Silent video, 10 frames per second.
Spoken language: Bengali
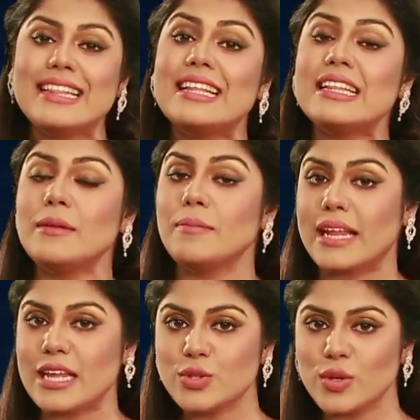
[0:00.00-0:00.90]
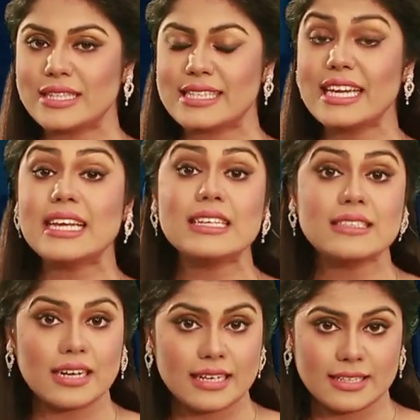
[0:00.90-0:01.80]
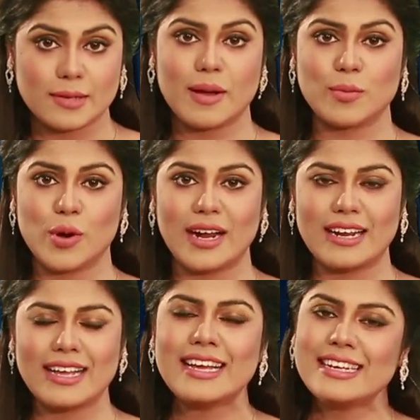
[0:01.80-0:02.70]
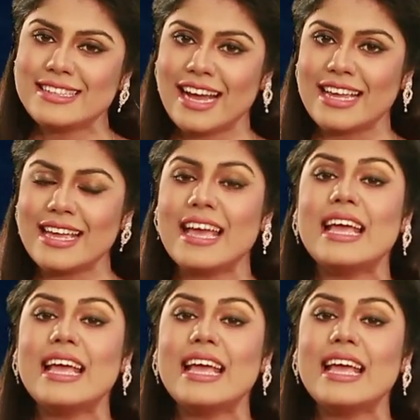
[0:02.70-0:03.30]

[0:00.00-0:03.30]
দিন দিন বেড়েই চলেছে ইন্টারনেটের ব্যবহার তাই